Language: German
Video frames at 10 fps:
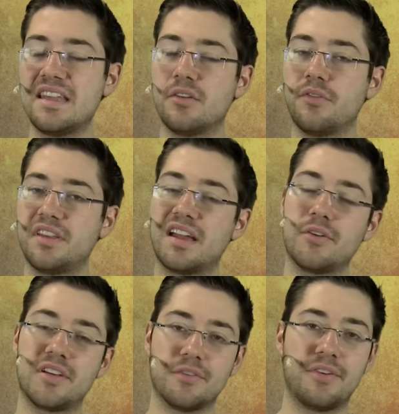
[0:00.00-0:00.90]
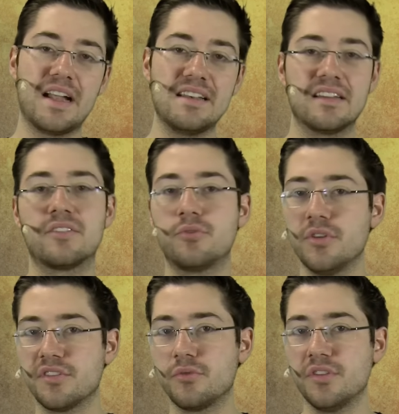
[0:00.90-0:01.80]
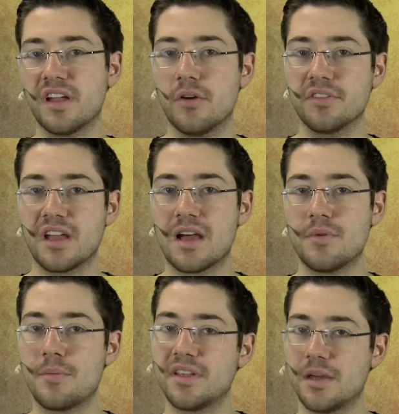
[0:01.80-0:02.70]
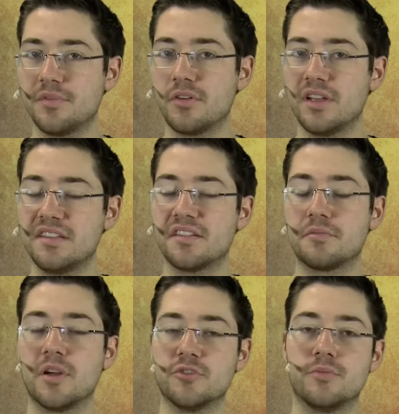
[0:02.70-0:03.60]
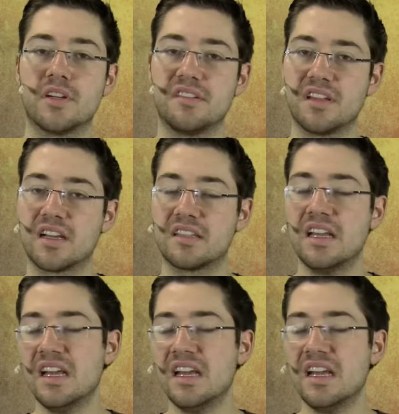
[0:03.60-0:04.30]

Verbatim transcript: Ich hoffe, es hat euch gefallen. Kurze, kurze Ausgabe, aber ich habe es auch letztes mal schon mal gesagt.